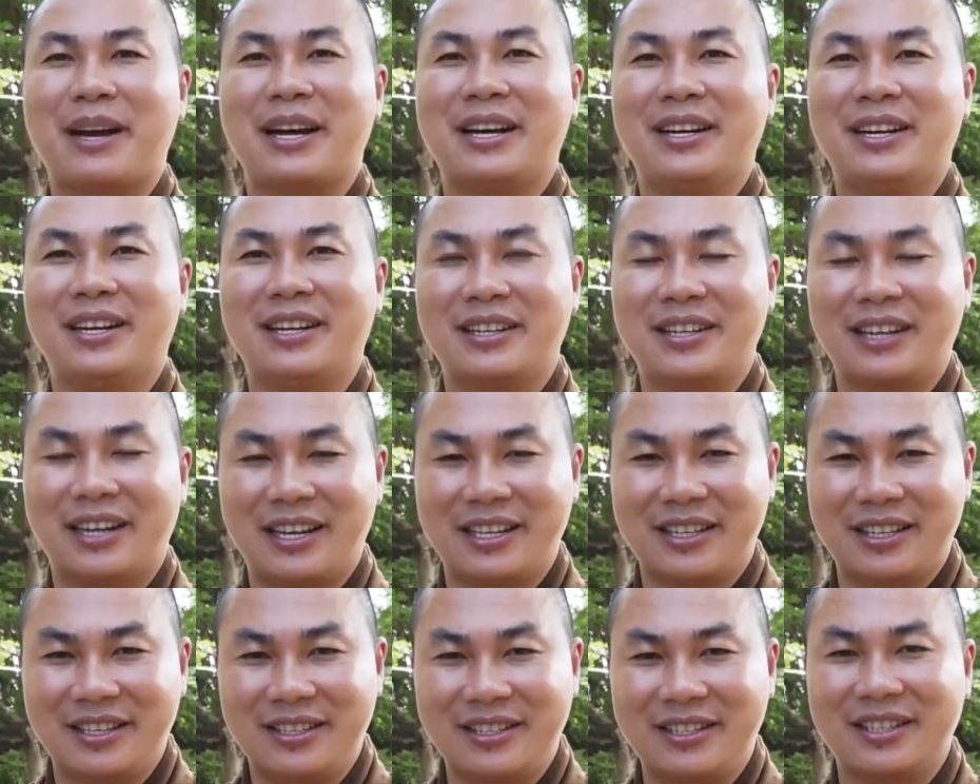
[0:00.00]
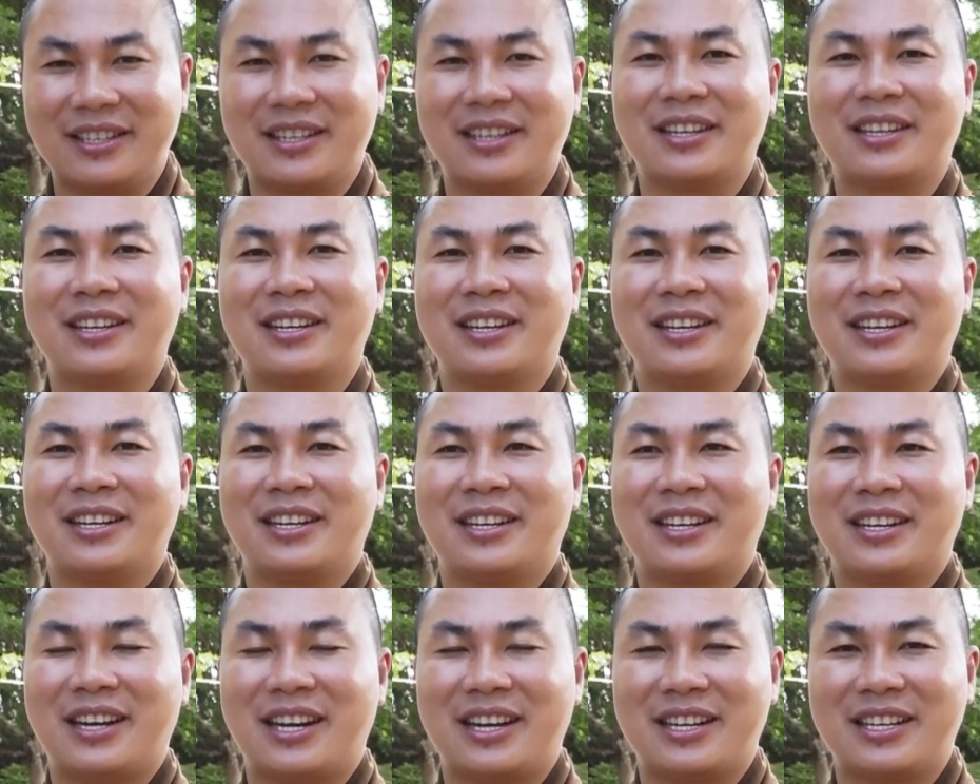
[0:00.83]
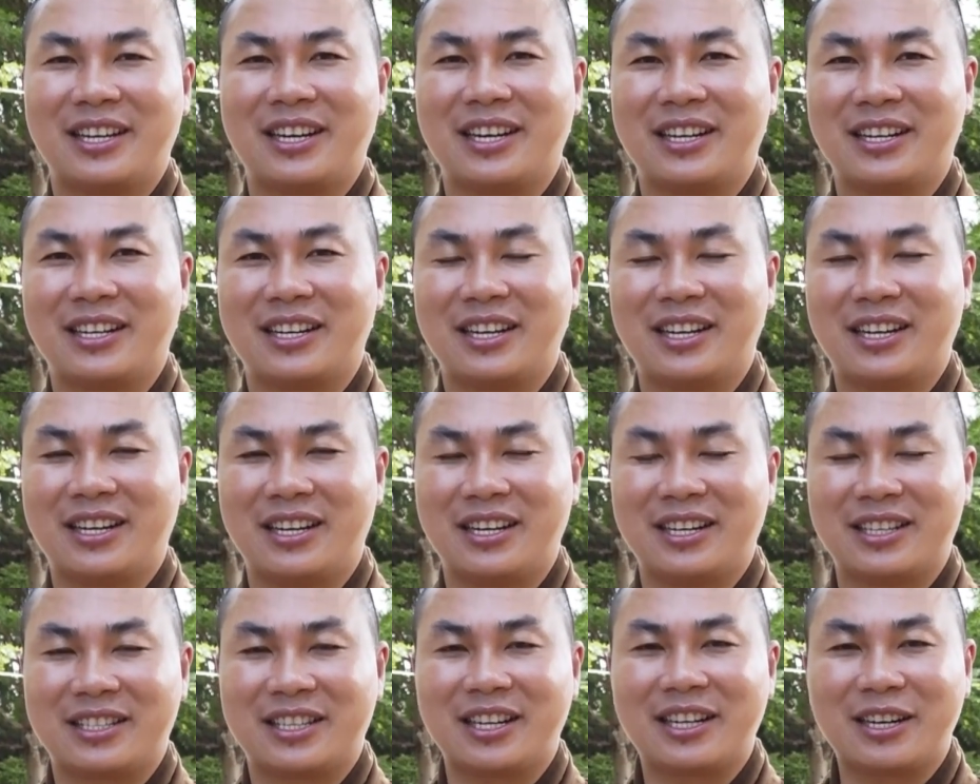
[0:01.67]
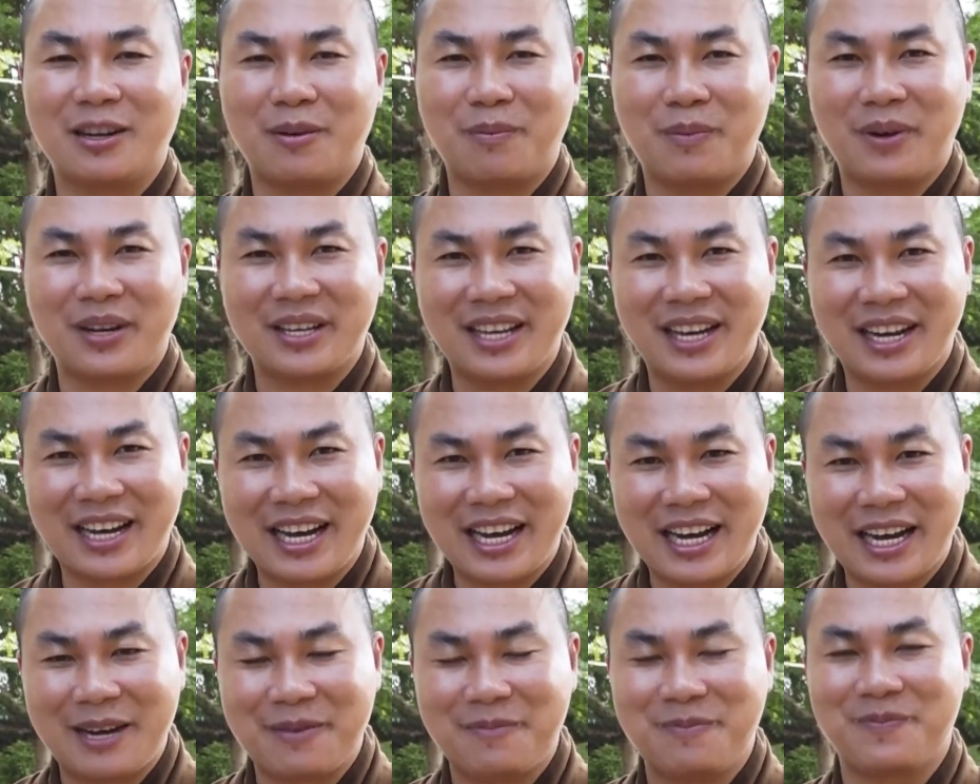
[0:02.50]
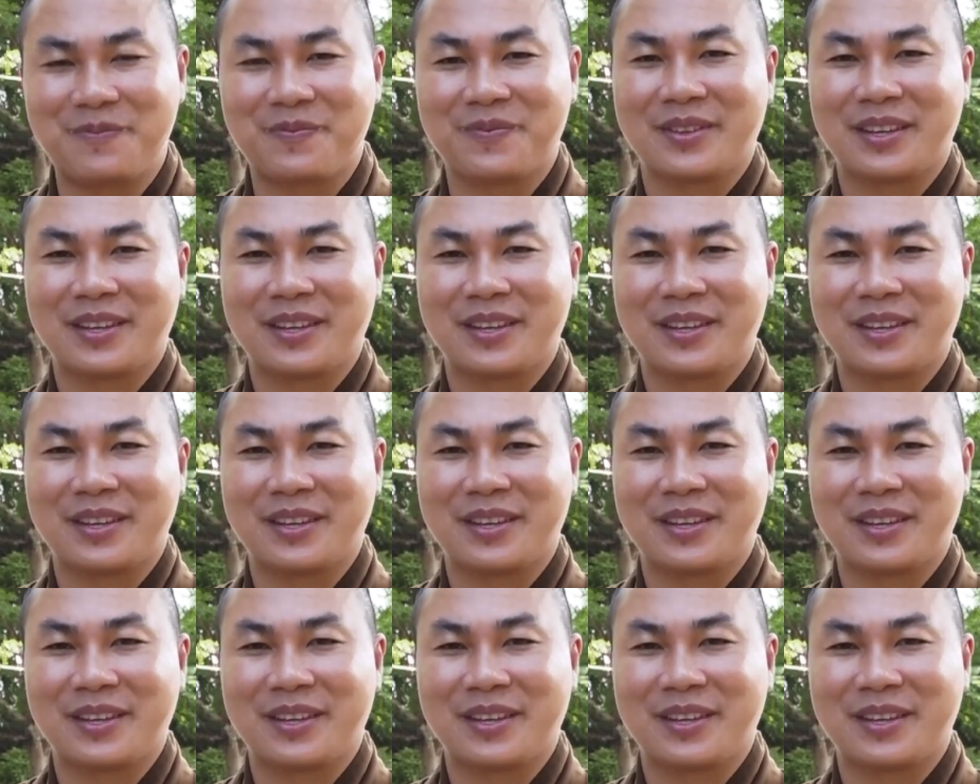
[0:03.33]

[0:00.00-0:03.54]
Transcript: mắn hơn là những à, nạn nhân à, chất độc màu da cam